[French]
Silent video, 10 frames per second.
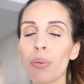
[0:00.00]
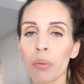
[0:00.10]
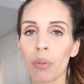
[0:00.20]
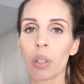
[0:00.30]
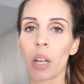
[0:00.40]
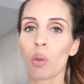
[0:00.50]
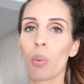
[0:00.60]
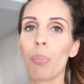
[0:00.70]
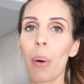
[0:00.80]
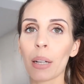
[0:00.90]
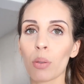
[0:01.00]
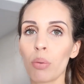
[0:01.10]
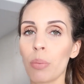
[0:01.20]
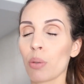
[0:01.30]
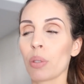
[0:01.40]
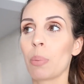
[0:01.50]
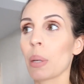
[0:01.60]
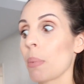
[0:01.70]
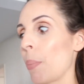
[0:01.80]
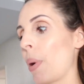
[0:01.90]
fond de teint de partout mais je vous
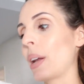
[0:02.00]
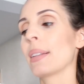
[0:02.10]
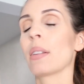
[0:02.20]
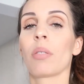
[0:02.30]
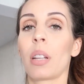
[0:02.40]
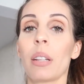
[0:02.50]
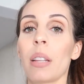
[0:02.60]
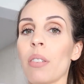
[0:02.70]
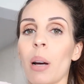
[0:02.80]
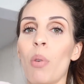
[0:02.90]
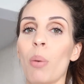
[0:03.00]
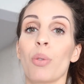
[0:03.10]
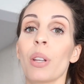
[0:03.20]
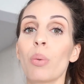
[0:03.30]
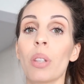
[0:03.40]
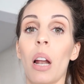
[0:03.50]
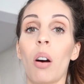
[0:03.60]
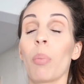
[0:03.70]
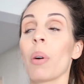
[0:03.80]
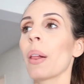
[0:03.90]
explique même pas, elle était dans un état vraiment, elle me dégoûtait la
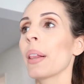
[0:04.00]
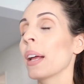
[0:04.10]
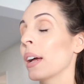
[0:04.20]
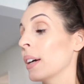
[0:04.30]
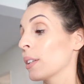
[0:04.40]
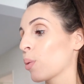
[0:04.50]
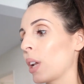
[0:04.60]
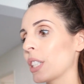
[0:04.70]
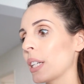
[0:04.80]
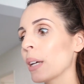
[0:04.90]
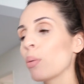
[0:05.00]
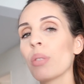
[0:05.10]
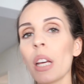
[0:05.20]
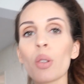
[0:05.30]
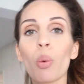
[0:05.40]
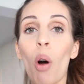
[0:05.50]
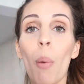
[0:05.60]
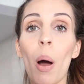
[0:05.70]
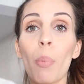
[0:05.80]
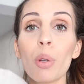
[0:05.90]
robe. Donc là j'étais dégoûtée, je
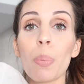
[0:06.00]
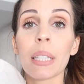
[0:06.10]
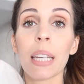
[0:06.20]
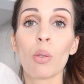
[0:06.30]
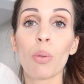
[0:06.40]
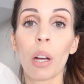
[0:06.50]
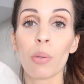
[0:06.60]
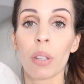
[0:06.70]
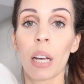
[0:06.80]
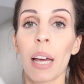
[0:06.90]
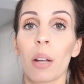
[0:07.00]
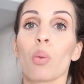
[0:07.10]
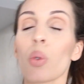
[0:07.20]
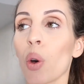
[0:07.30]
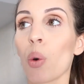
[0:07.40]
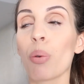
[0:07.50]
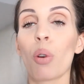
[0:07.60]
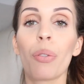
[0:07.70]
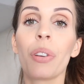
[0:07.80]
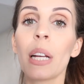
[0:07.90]
comprends pas en plus parce qu'il y a une ouverture derrière. Donc euh,
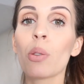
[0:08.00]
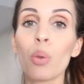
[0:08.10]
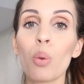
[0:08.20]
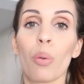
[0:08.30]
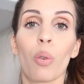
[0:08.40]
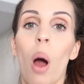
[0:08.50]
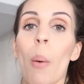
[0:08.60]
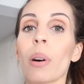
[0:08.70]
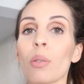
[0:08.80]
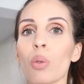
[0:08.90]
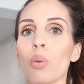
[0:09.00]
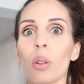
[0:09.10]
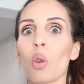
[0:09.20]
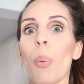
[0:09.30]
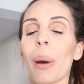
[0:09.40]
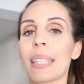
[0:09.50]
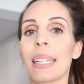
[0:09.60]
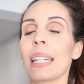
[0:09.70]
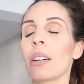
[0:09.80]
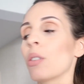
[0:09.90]
pour l'enfiler tu l'ouvres à moins que tu sois trop
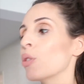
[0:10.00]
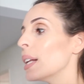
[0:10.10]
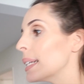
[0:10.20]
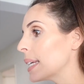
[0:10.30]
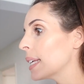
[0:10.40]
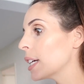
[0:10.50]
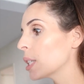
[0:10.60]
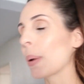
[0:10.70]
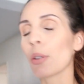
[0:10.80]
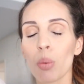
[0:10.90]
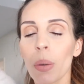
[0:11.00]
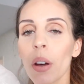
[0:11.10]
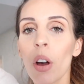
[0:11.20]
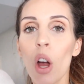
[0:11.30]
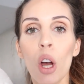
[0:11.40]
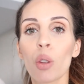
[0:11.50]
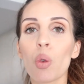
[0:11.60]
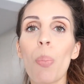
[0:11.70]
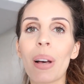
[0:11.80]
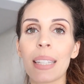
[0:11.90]
pressée de l'essayer, je sais pas, tu mets,
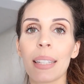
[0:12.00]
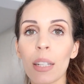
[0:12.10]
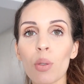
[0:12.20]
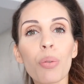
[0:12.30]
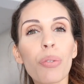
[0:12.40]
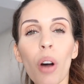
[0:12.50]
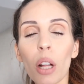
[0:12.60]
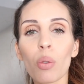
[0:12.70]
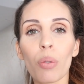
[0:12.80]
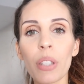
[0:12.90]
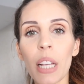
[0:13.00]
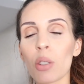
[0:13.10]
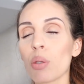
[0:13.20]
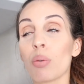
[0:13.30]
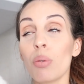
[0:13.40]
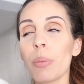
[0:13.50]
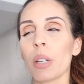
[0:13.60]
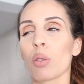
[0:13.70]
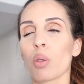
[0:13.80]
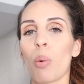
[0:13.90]
tu passes ta tête, tu frottes ton visage dessus
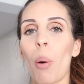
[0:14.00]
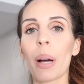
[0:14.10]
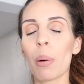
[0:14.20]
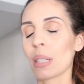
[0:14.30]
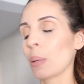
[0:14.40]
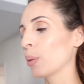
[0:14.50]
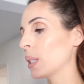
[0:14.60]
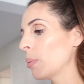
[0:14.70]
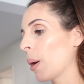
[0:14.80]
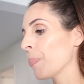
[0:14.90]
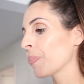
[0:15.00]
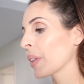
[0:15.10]
mais euh, je comprends pas comment c'est possible.